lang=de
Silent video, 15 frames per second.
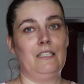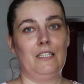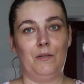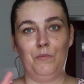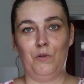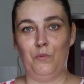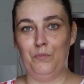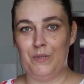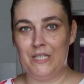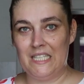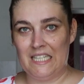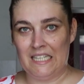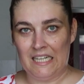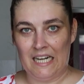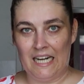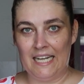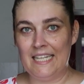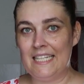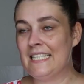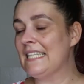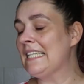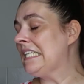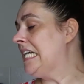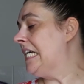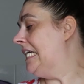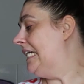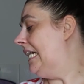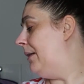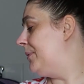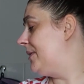Also ich habe noch ein bisschen Reis,
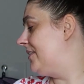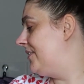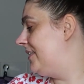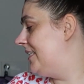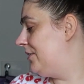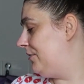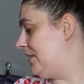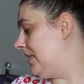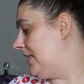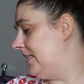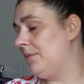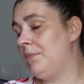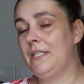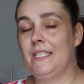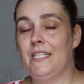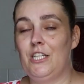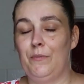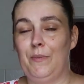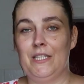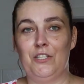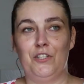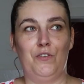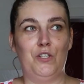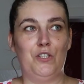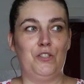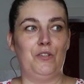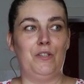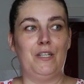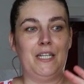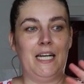aber das wird nicht ausreichen. Aber ist nicht schlimm. Also ich wollte
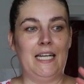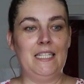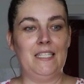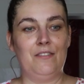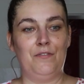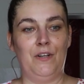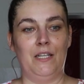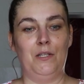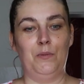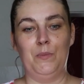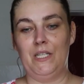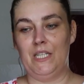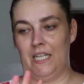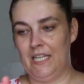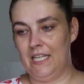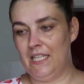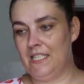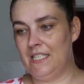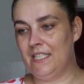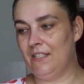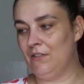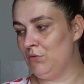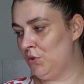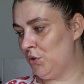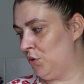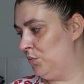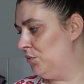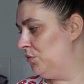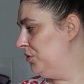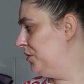so eine Reispfanne mit Hähnchen und
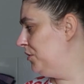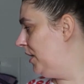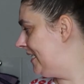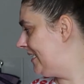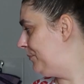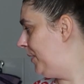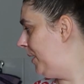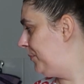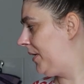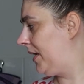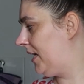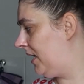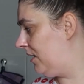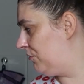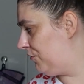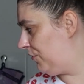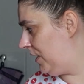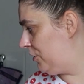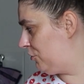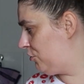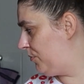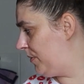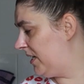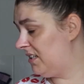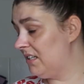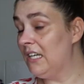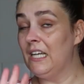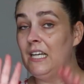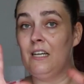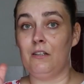Gemüse, also Paprika und
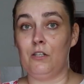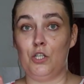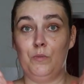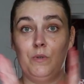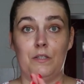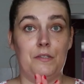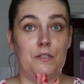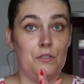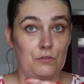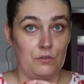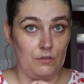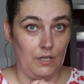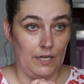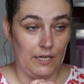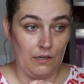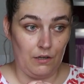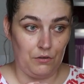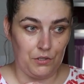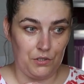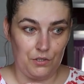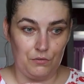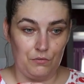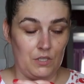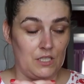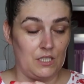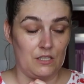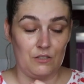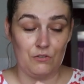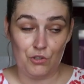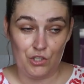Fleischtomate. Das schmeckt so, so lecker, Leute. Und das
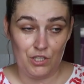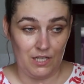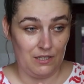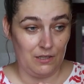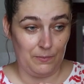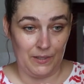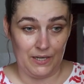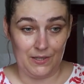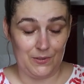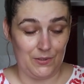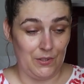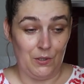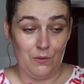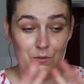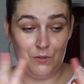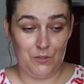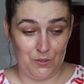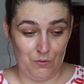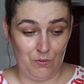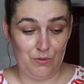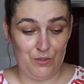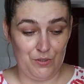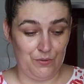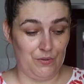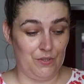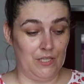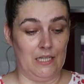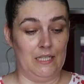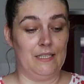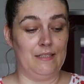ist so schnell gemacht und so
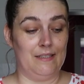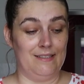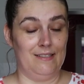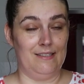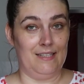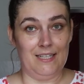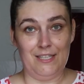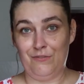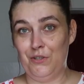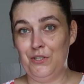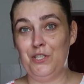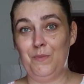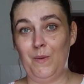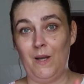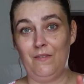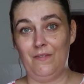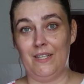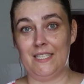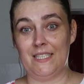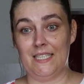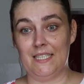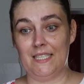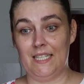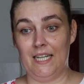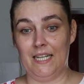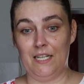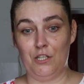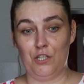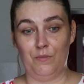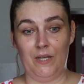gesund. Also das wollte ich machen, weil das sehr, sehr
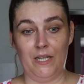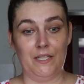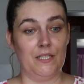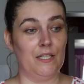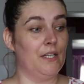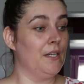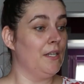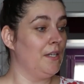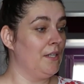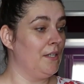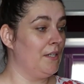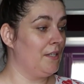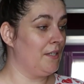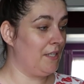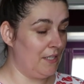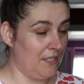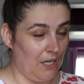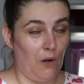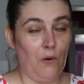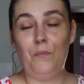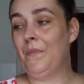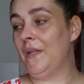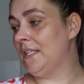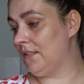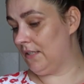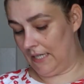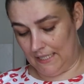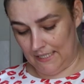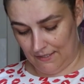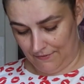lecker schmeckt. Genau, also
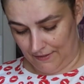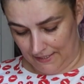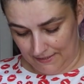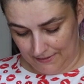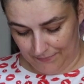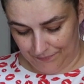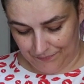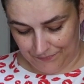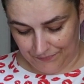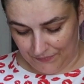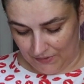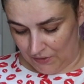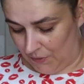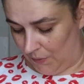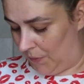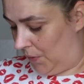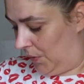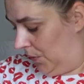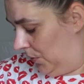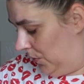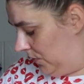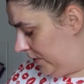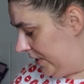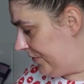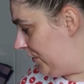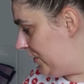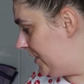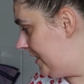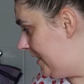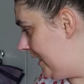Reispfanne und was
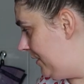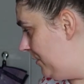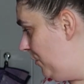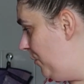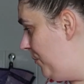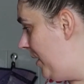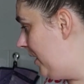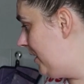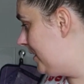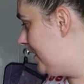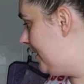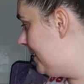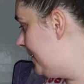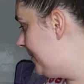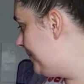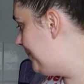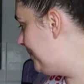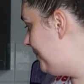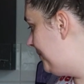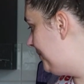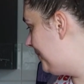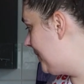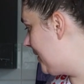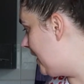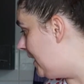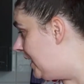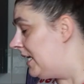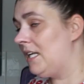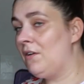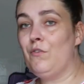wollte ich dann noch machen? Ähm,
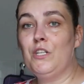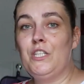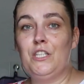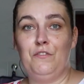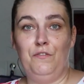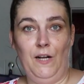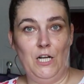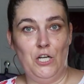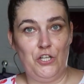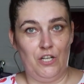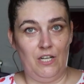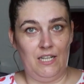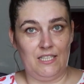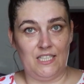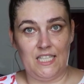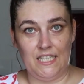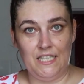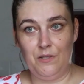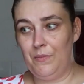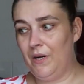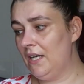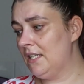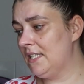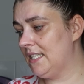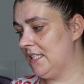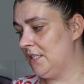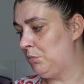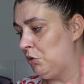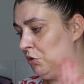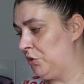dann wollte ich falsche Lasagne machen. Das
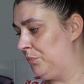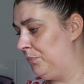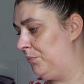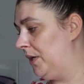heißt, ich brauche die